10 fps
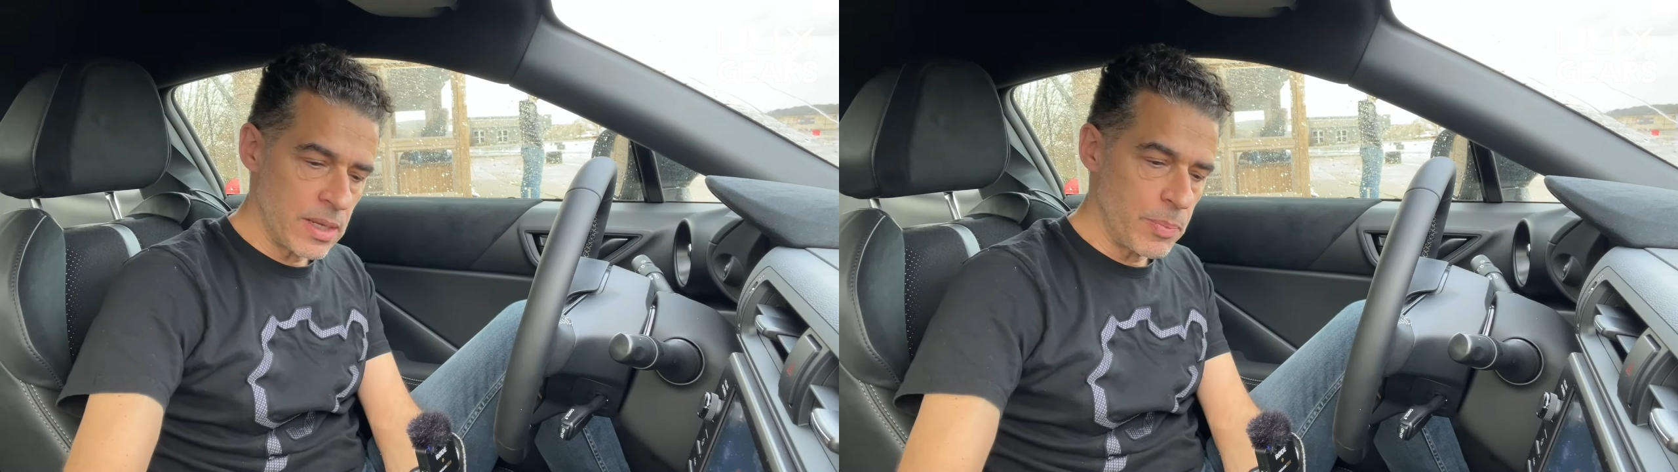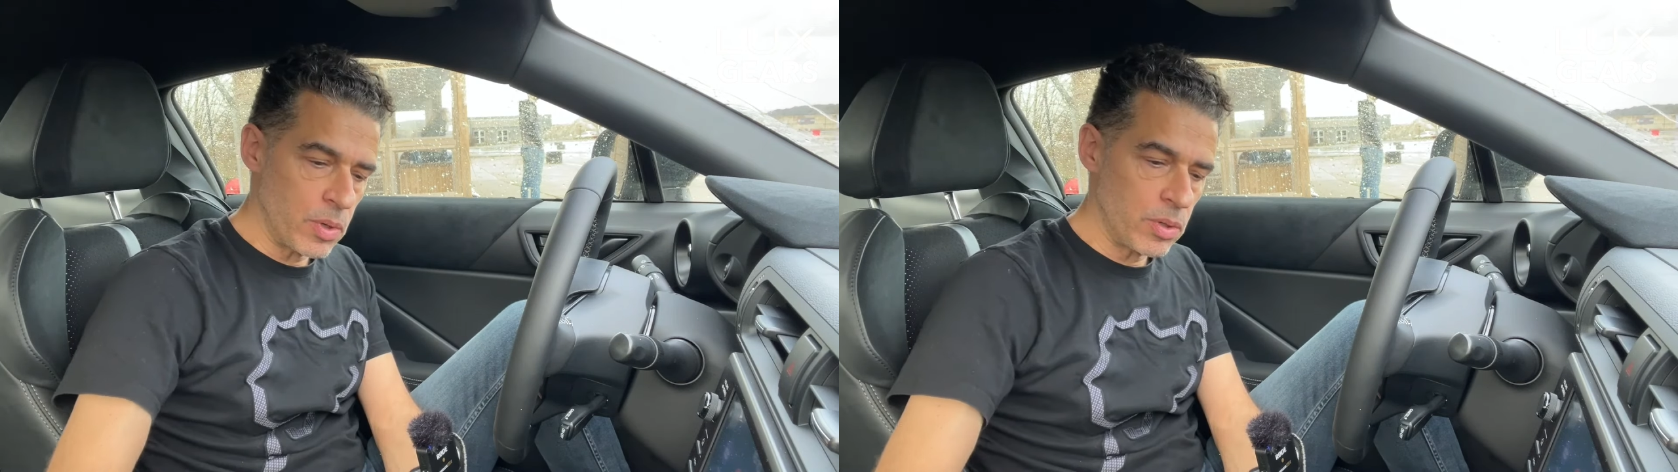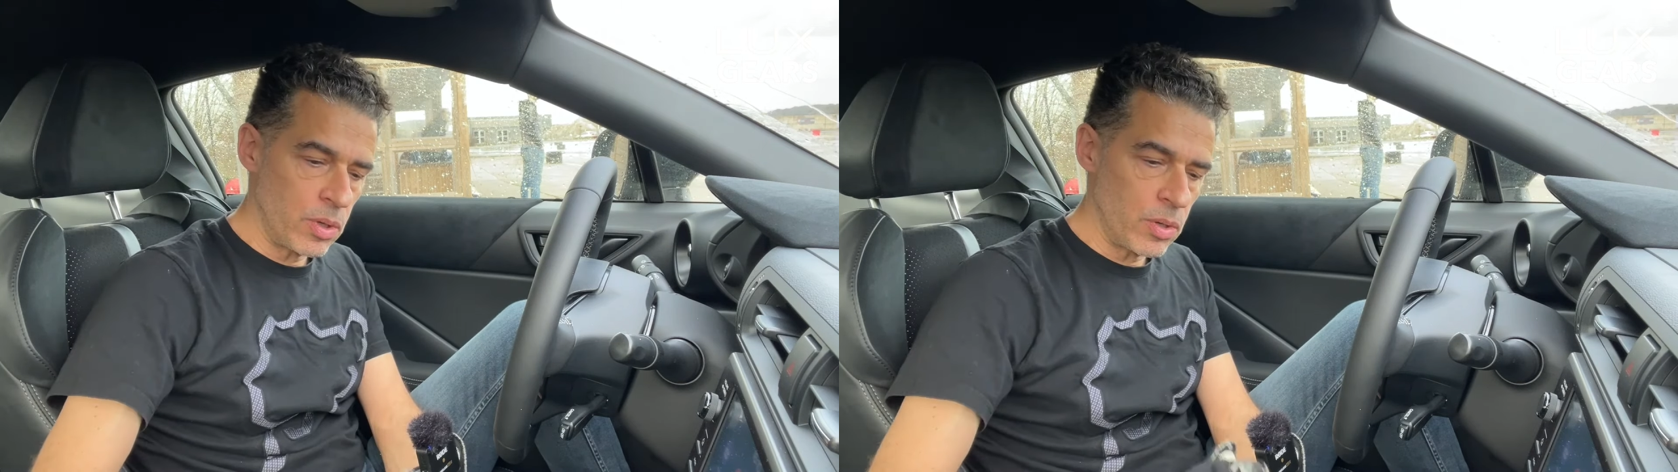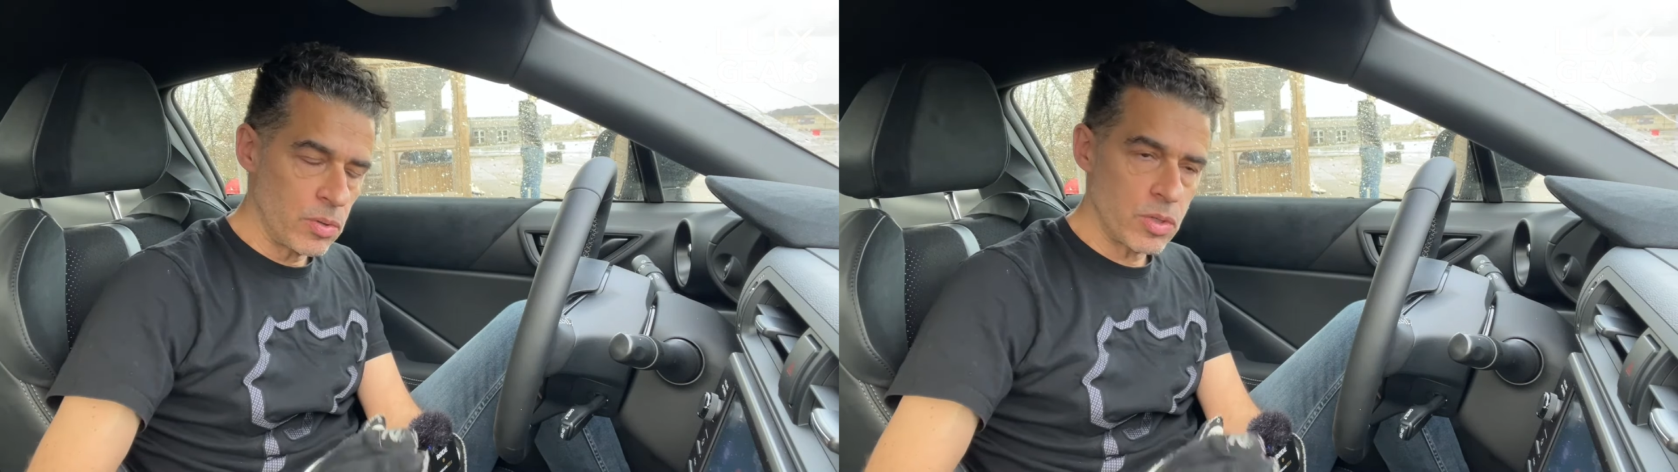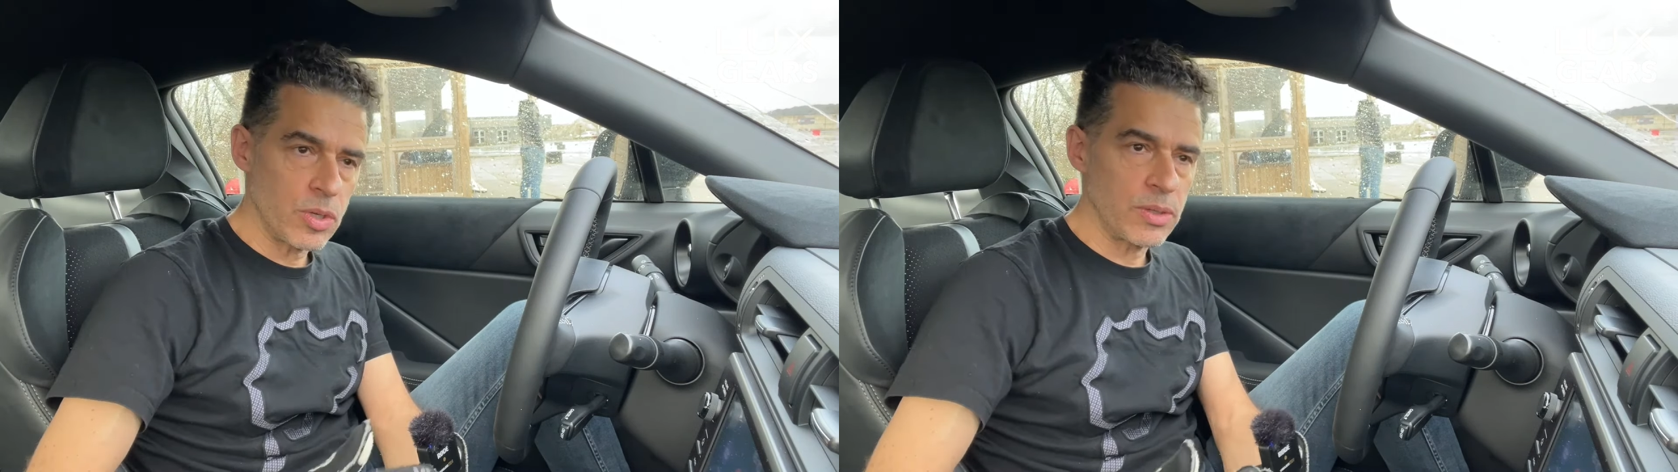important
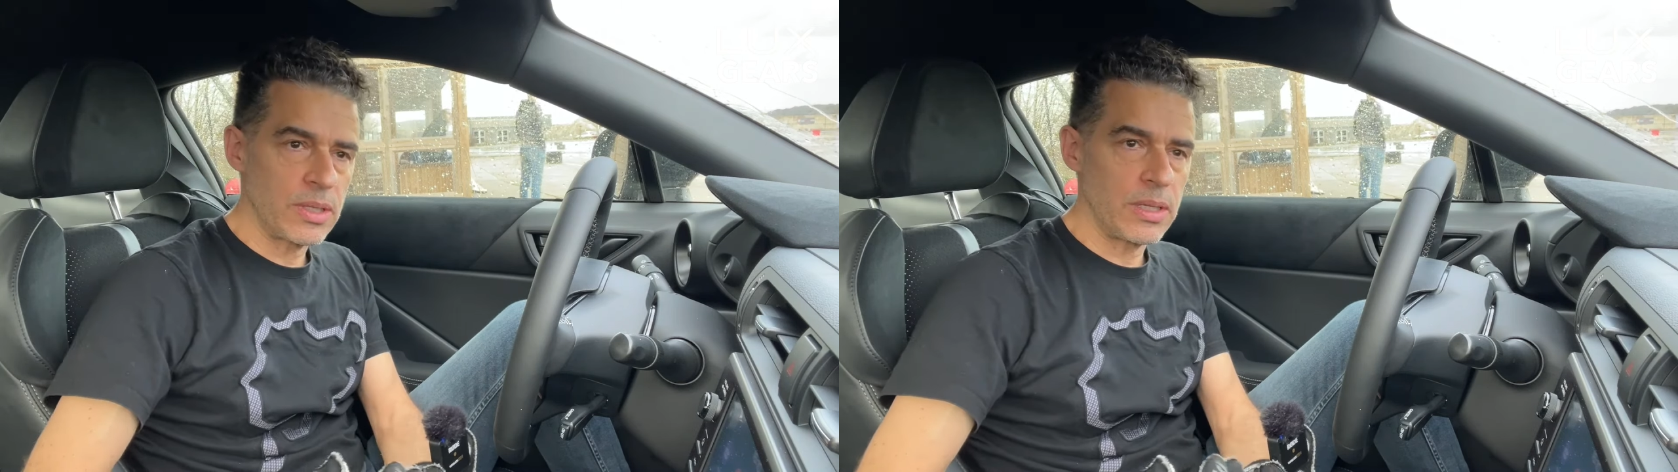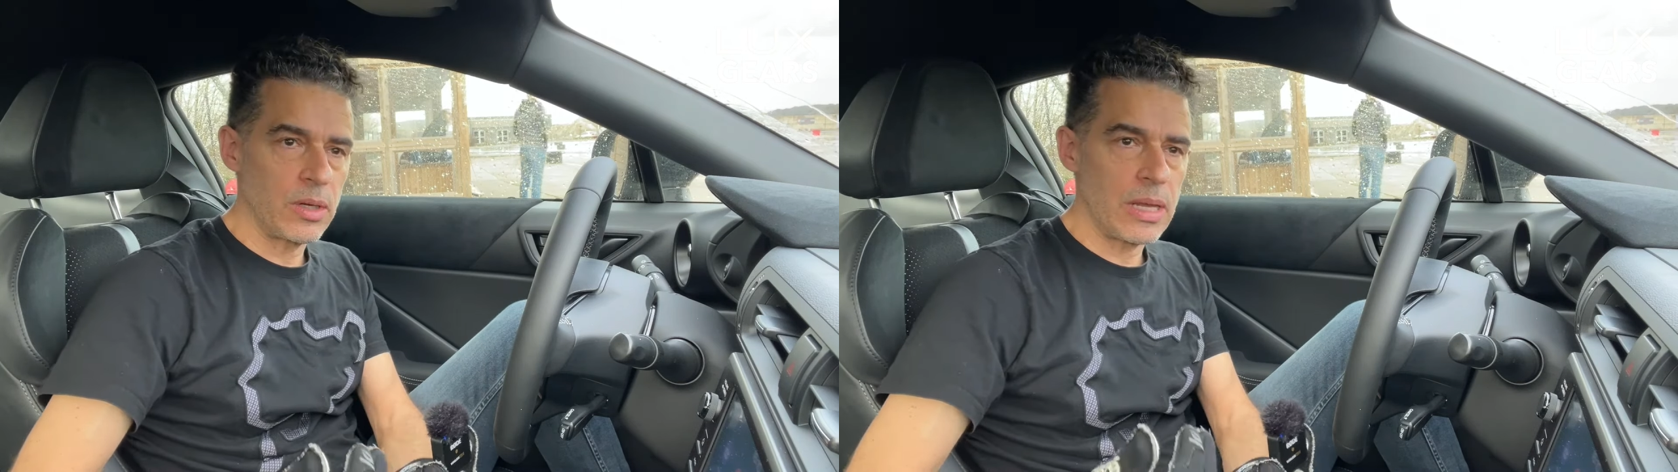de sentir